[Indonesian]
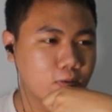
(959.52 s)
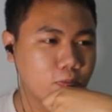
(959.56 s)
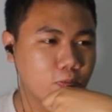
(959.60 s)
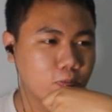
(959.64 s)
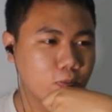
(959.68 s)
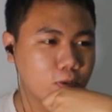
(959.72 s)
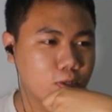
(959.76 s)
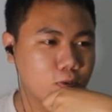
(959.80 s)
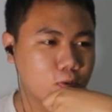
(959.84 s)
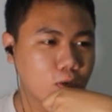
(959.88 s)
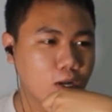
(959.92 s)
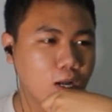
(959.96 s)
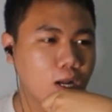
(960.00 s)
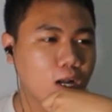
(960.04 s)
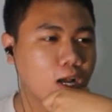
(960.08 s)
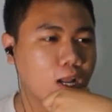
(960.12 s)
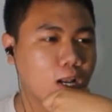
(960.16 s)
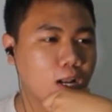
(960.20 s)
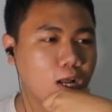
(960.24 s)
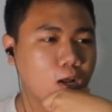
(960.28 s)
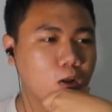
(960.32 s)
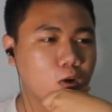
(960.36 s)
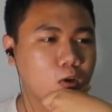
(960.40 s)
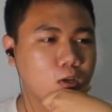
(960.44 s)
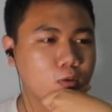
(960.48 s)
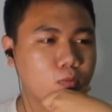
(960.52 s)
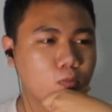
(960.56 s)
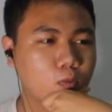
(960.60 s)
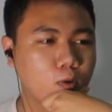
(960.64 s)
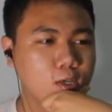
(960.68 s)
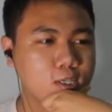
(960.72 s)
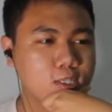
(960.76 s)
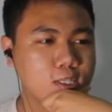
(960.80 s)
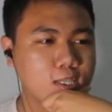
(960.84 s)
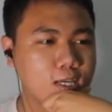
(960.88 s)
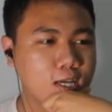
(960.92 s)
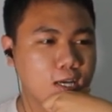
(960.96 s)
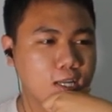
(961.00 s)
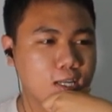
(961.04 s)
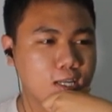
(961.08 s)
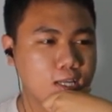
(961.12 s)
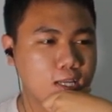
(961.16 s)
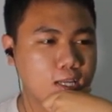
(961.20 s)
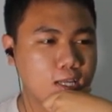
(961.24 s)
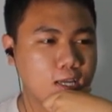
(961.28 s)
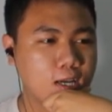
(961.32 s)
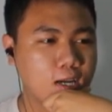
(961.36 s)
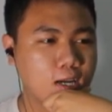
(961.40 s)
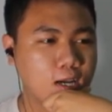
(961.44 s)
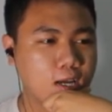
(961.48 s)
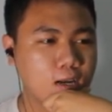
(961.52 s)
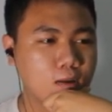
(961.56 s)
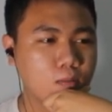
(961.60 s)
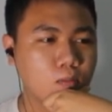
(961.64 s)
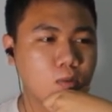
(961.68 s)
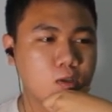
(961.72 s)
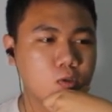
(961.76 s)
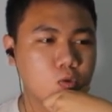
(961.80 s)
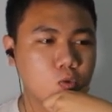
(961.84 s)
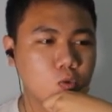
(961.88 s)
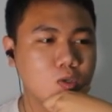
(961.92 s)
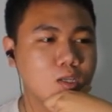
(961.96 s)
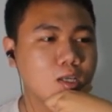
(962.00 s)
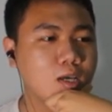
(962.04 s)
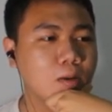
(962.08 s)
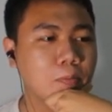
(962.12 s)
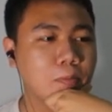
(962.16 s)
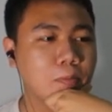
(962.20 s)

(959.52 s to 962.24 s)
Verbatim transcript: Masuk akal kalau di postingan ini ya, karena baju dia